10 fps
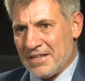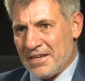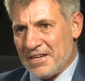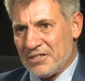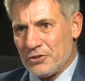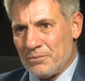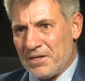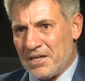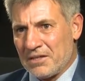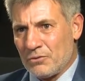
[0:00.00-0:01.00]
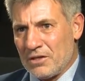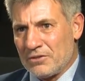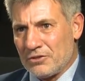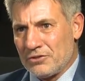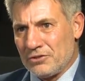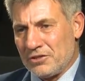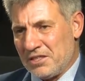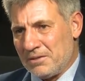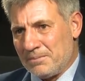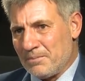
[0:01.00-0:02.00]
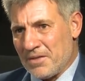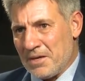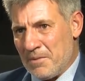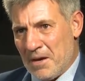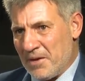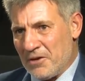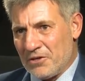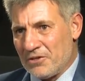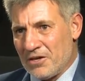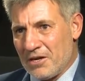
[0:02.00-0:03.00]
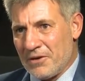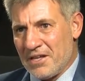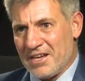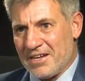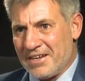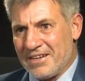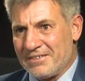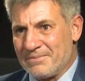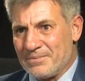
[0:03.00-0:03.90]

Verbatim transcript: De hecho, mi actual socio y, mi amigo de toda la vida eh,